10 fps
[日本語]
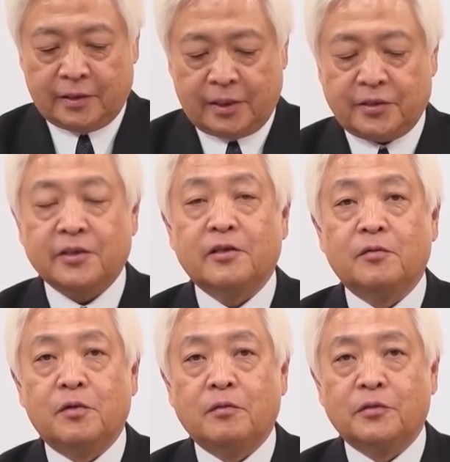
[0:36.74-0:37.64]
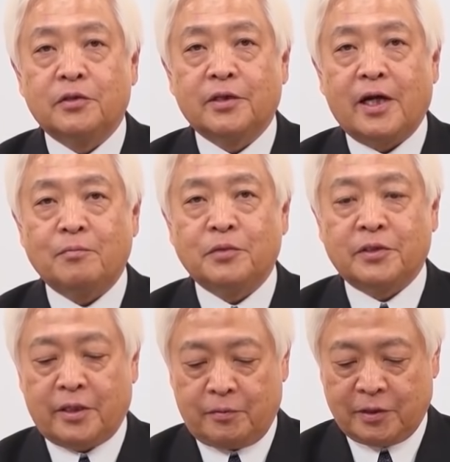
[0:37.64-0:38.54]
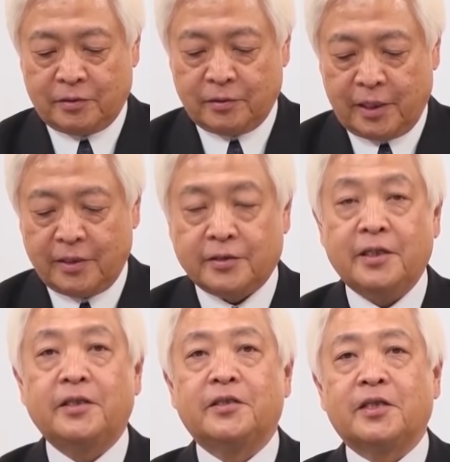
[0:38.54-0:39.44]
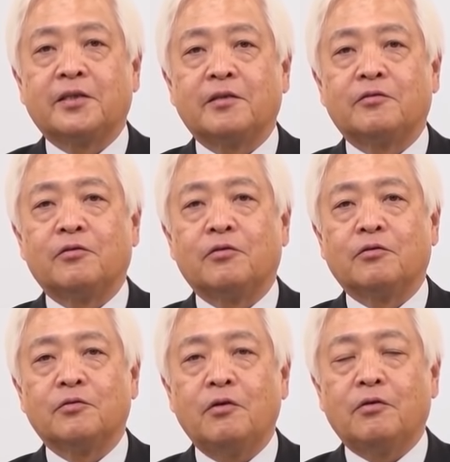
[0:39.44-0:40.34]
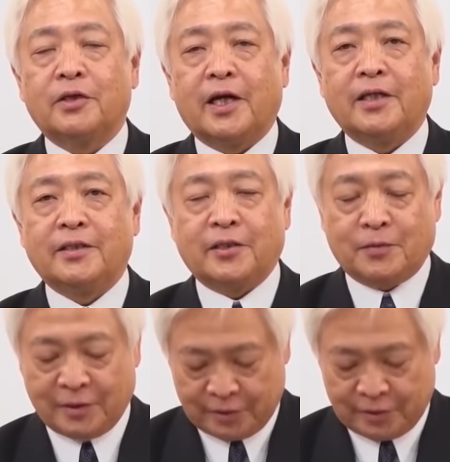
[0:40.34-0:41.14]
最新号も無料でアップしていますので、ぜひチャンネル登録をお願いいたし